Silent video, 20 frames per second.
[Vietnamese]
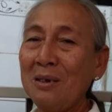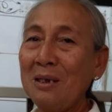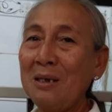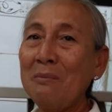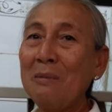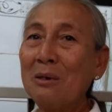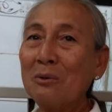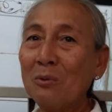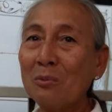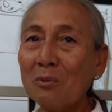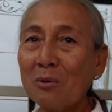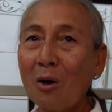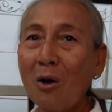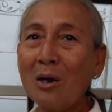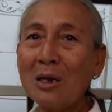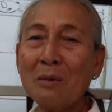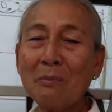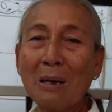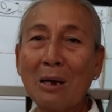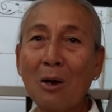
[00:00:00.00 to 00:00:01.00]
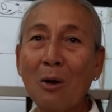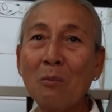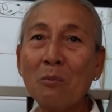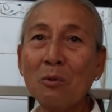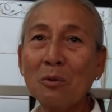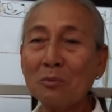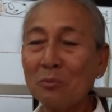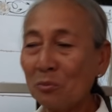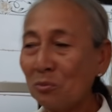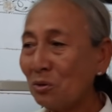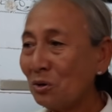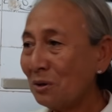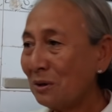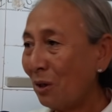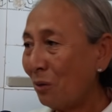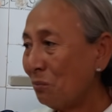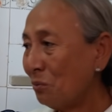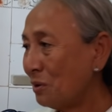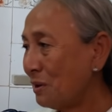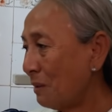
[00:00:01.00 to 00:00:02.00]
nhưng mà cũng có gì mà không có cũng vừa
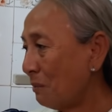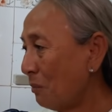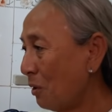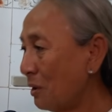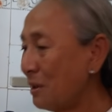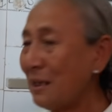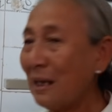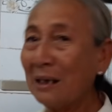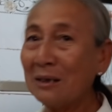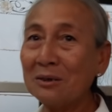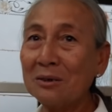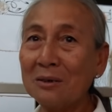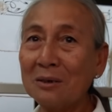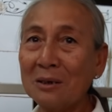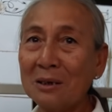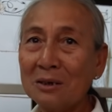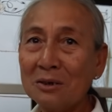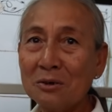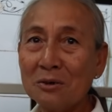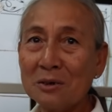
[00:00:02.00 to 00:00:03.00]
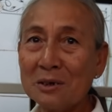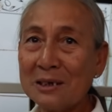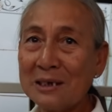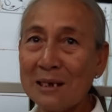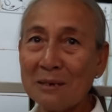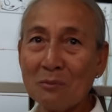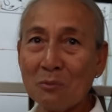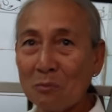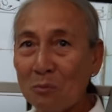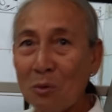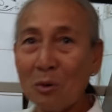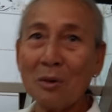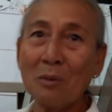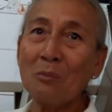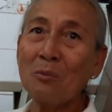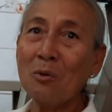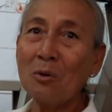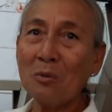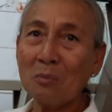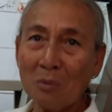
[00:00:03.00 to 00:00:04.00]
không có dám ở chỉ là yeah. thường xuyên mua là
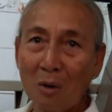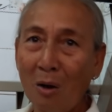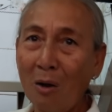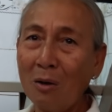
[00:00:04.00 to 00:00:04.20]
mua không nói